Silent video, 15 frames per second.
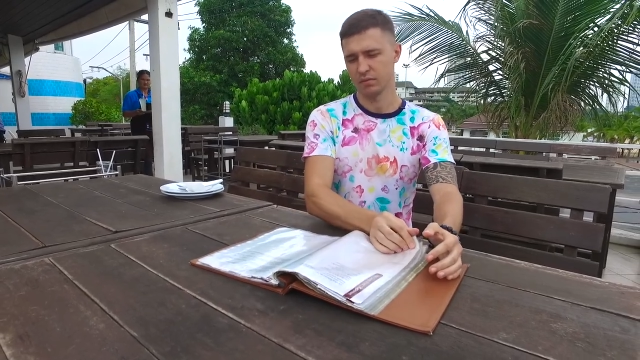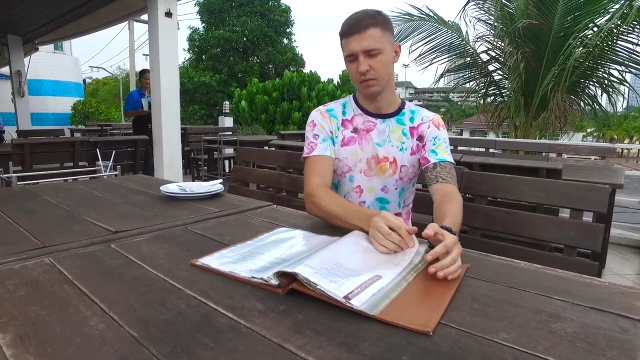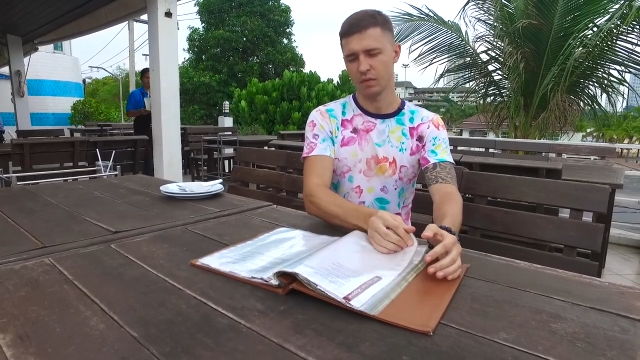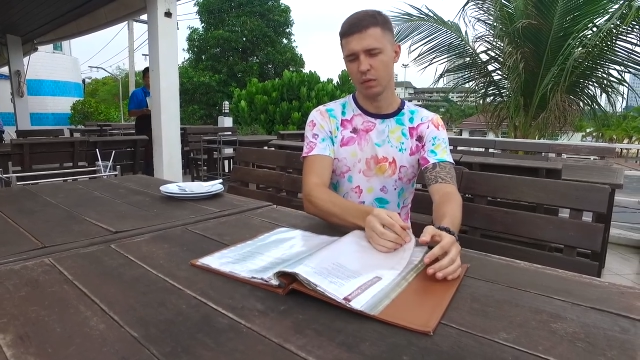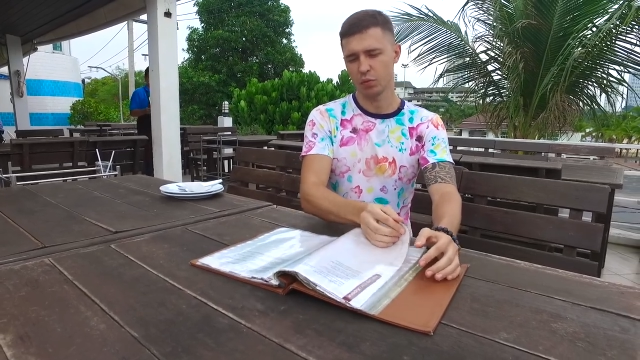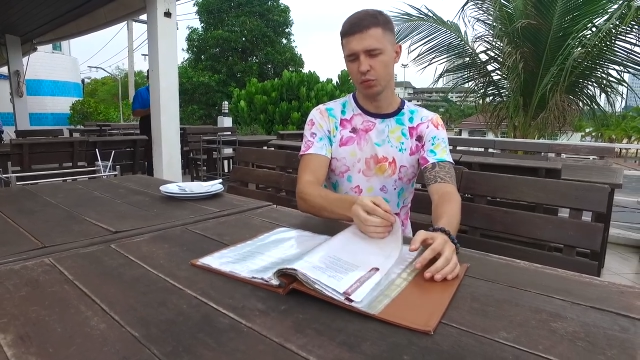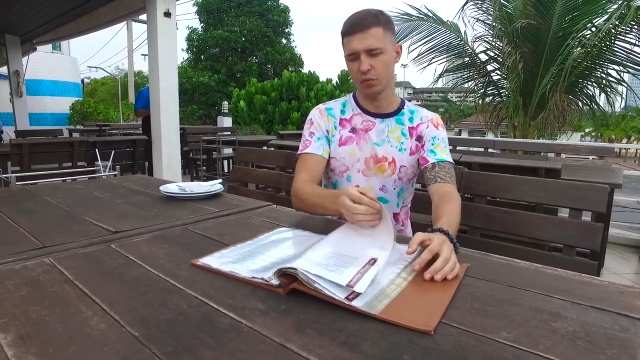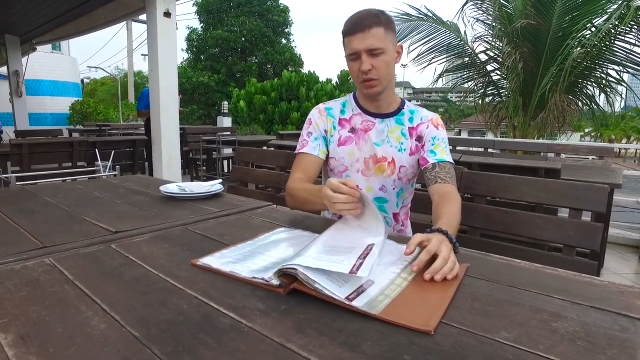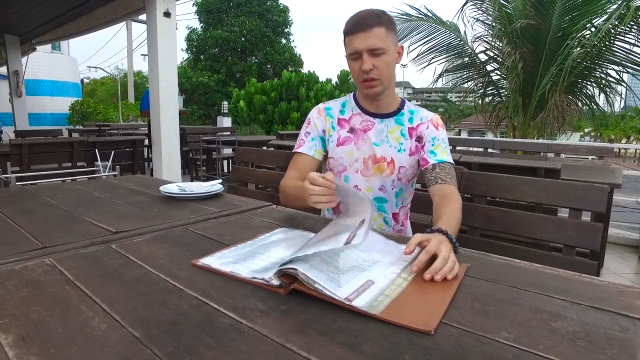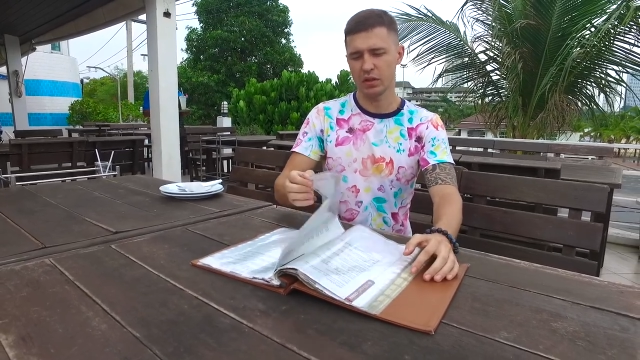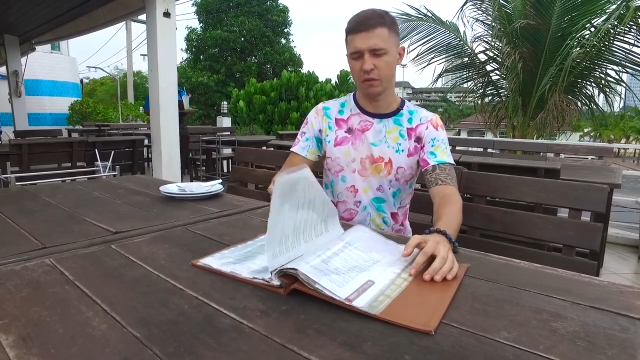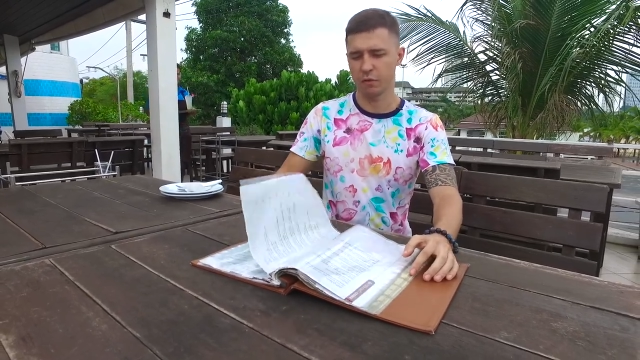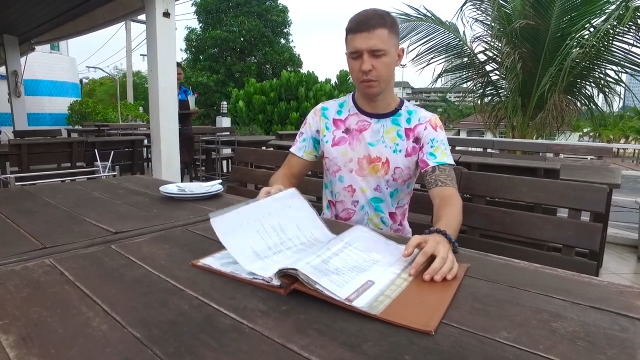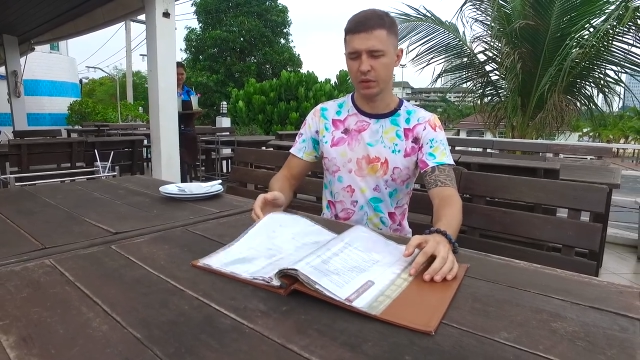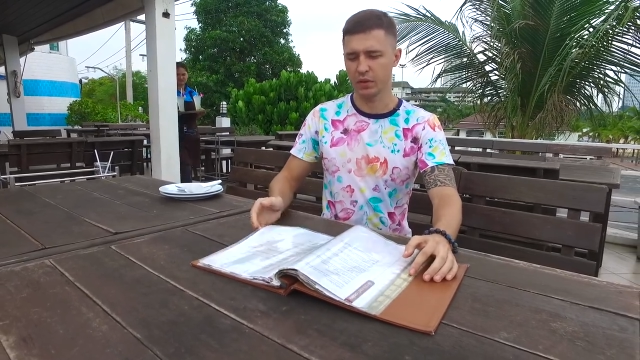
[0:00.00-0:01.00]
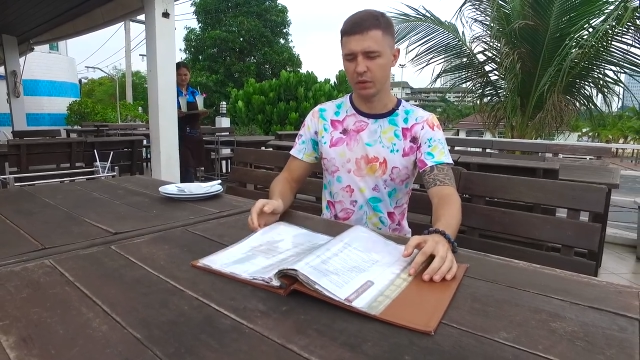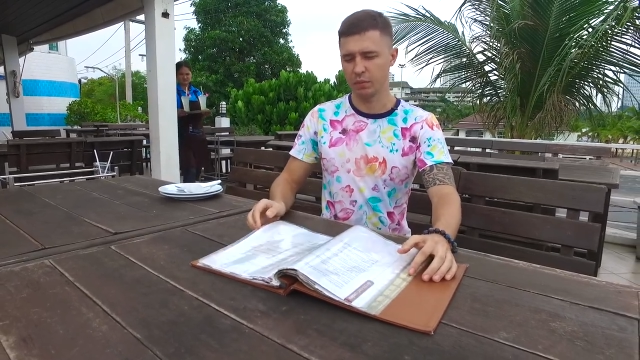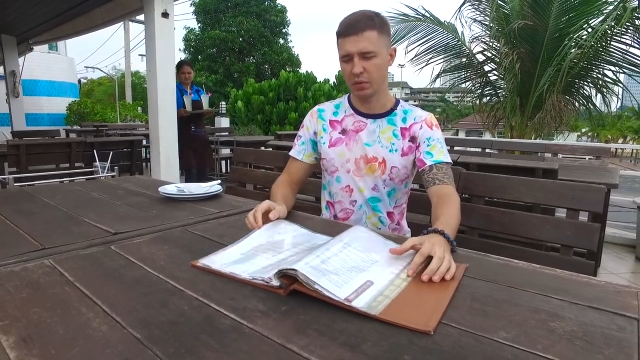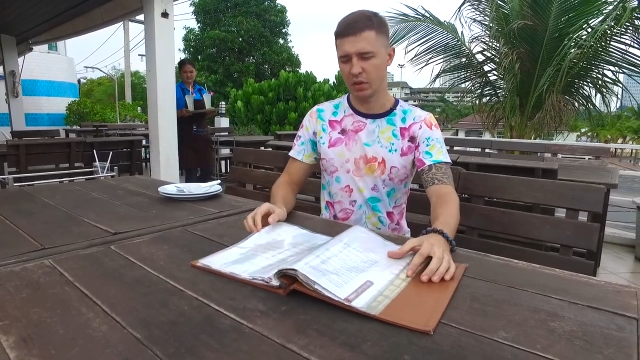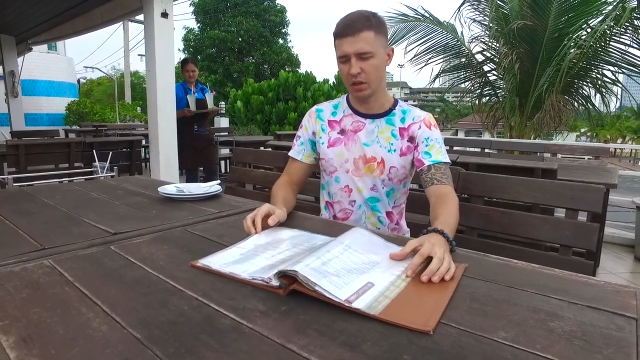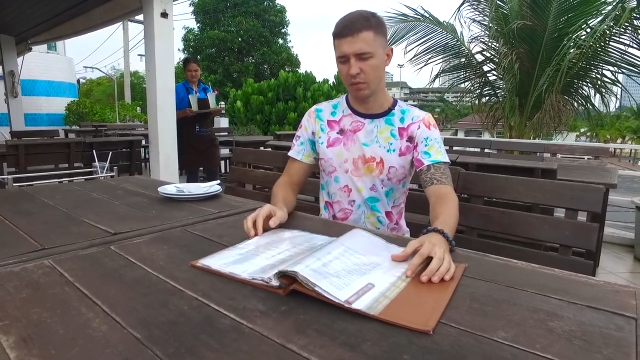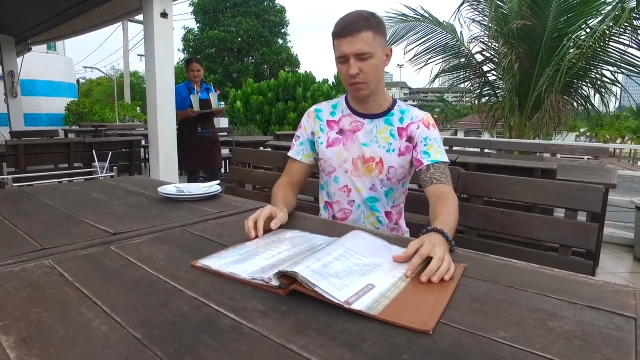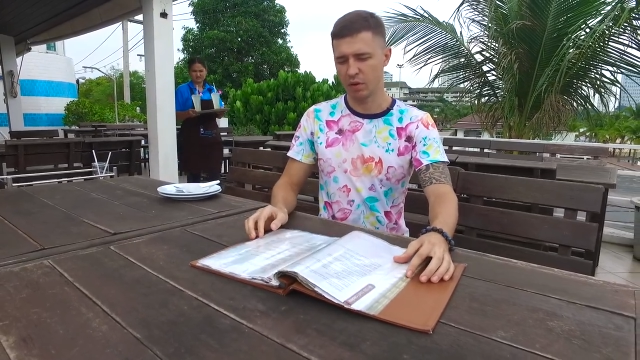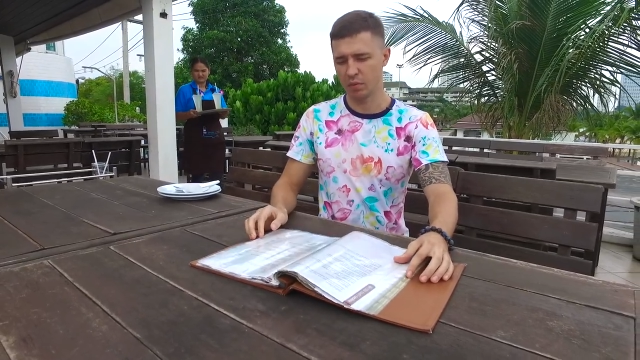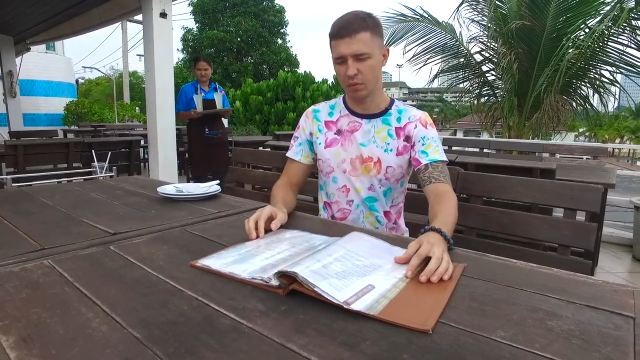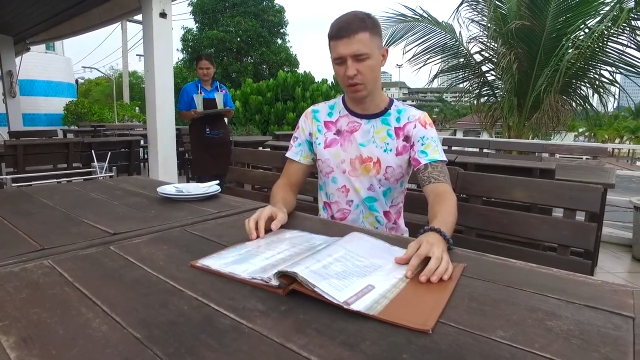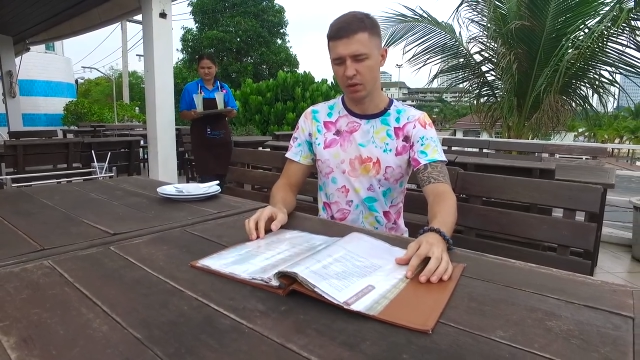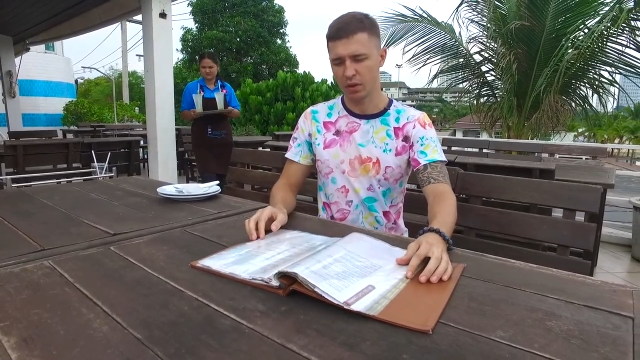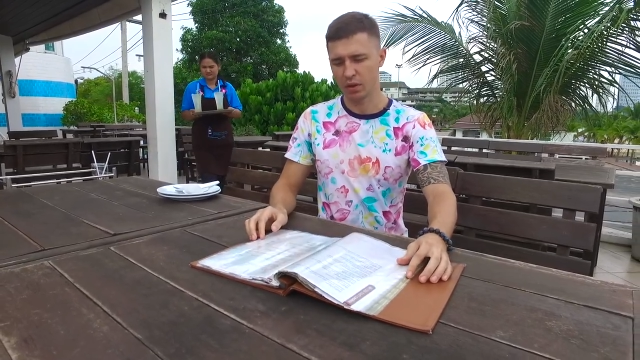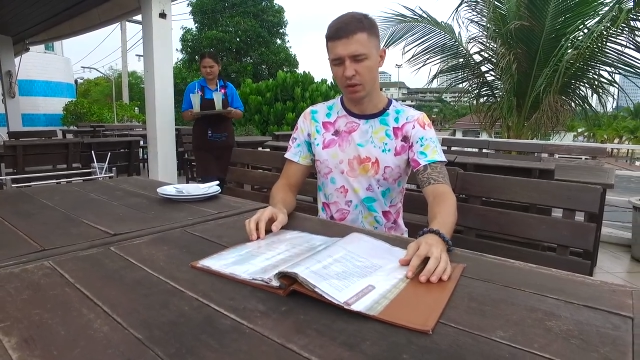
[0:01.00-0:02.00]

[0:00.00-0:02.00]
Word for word: в общем, ценник вполне приемлемый.